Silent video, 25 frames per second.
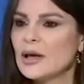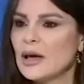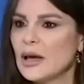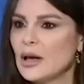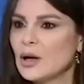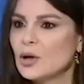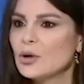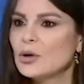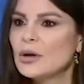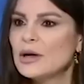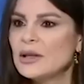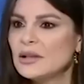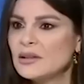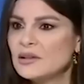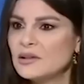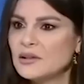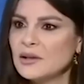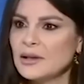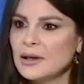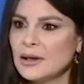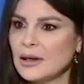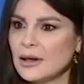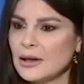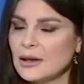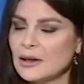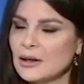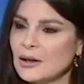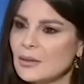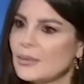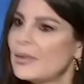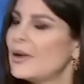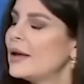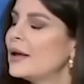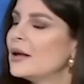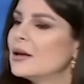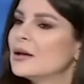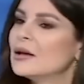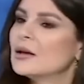كانه هدنه يعني
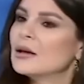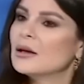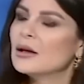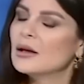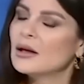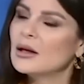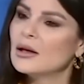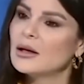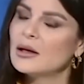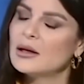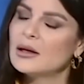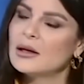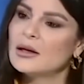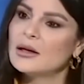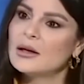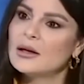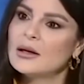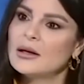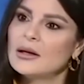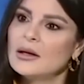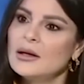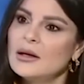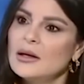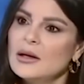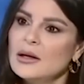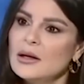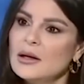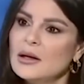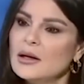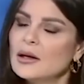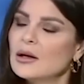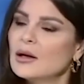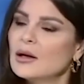بين آه، لا نحن